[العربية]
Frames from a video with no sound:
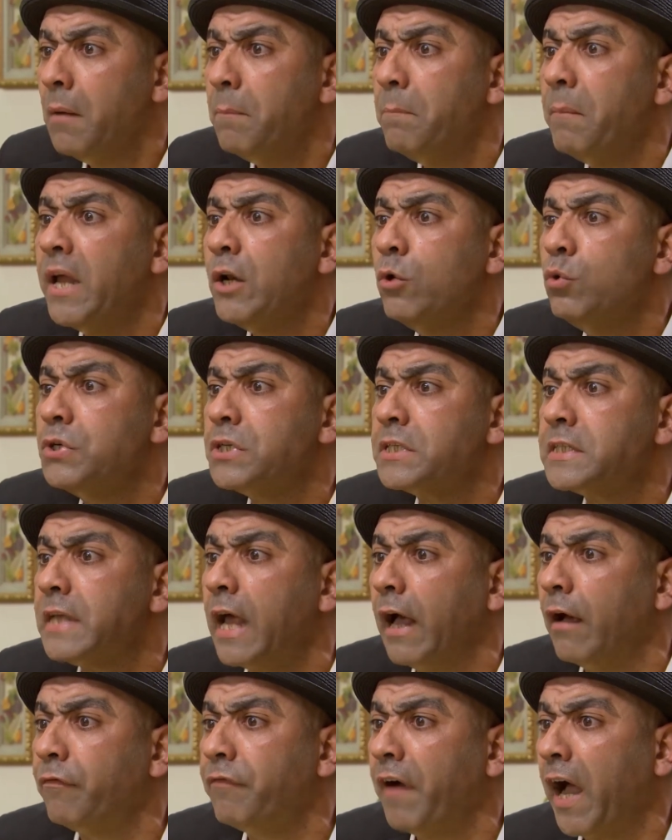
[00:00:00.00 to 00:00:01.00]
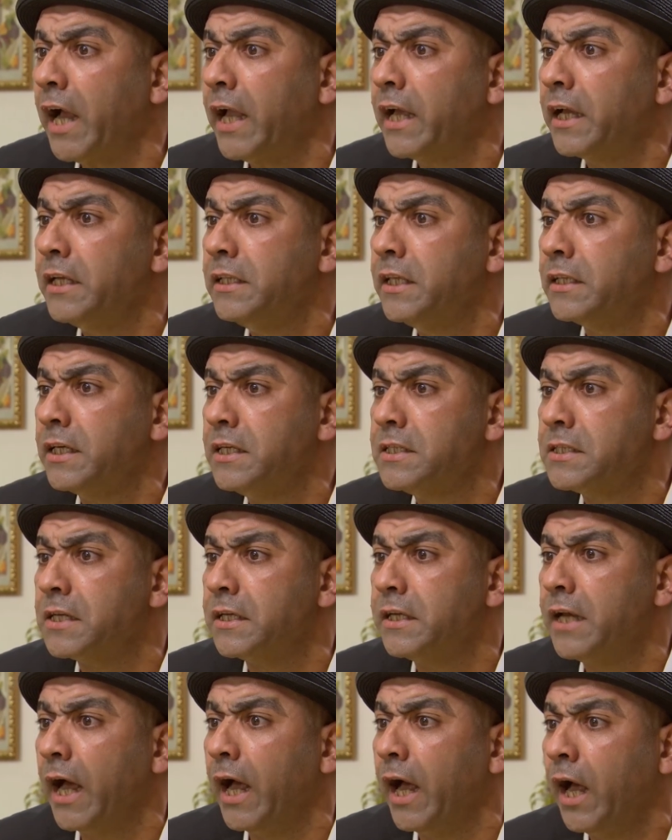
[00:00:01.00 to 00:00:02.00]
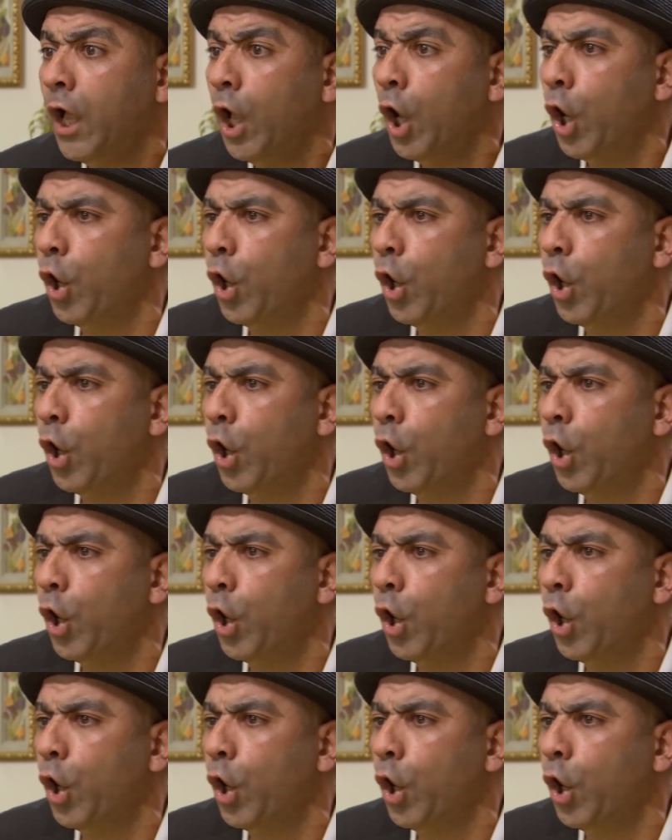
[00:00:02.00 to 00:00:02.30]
ملوش سقف حاجه كده تحس انها